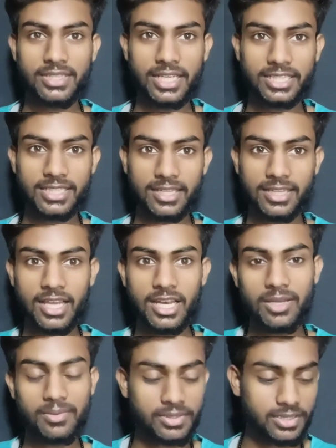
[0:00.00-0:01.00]
देख सकते हैं
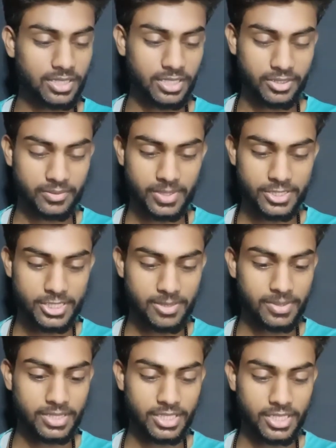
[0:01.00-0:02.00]
लिंक डिस्क्रिप्शन
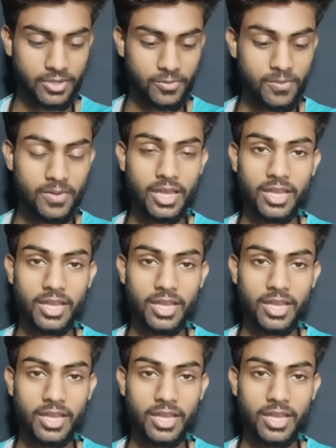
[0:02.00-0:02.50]
में दिया हूँ